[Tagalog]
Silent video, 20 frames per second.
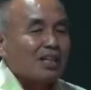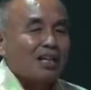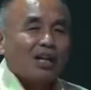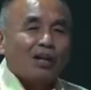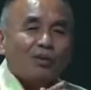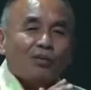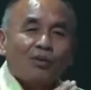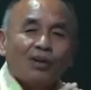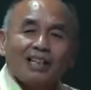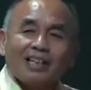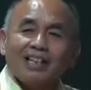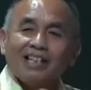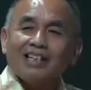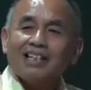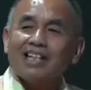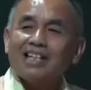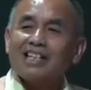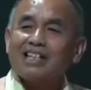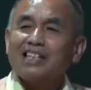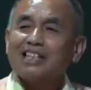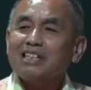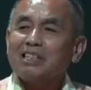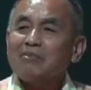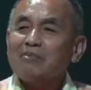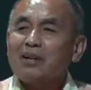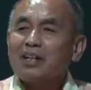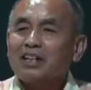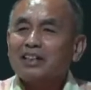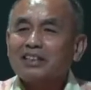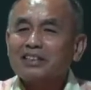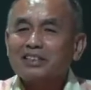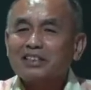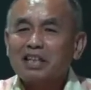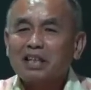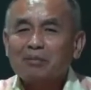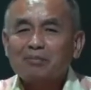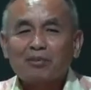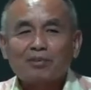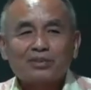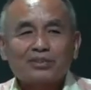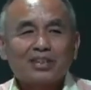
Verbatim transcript: wala na ang kanyang mga disciples.